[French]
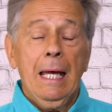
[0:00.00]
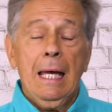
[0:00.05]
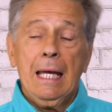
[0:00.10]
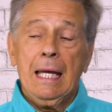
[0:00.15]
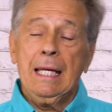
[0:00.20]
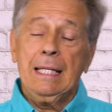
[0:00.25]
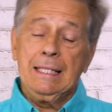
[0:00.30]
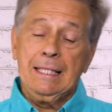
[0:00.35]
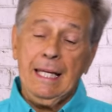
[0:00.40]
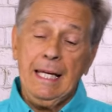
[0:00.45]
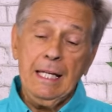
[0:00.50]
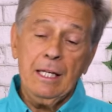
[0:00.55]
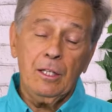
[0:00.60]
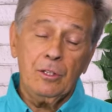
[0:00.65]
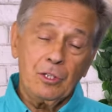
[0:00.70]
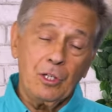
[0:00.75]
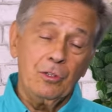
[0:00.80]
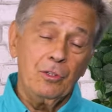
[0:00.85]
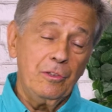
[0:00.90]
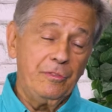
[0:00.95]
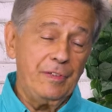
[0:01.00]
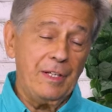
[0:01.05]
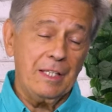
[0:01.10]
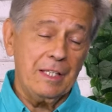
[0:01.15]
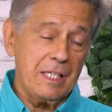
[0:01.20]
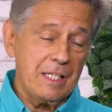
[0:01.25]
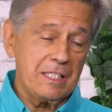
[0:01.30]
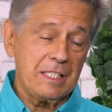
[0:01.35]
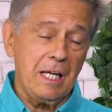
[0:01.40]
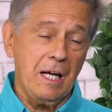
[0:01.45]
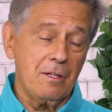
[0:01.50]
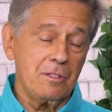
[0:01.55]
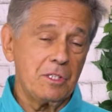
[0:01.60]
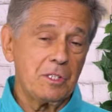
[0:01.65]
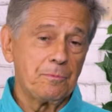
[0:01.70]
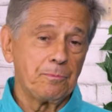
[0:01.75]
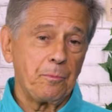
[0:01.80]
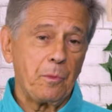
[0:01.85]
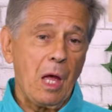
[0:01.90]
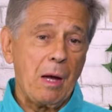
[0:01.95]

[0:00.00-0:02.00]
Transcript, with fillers: Et dès notre nouvelle naissance,